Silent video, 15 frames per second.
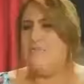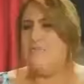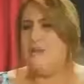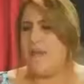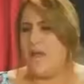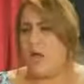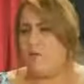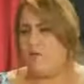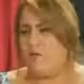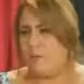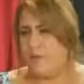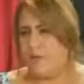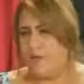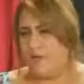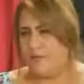ما في
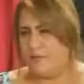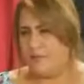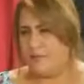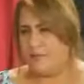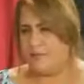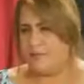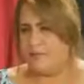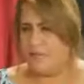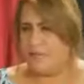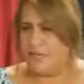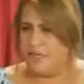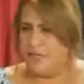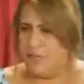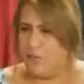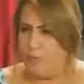بالي
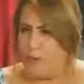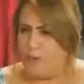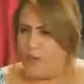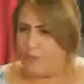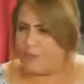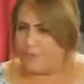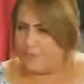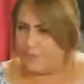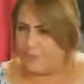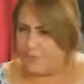اي وبعد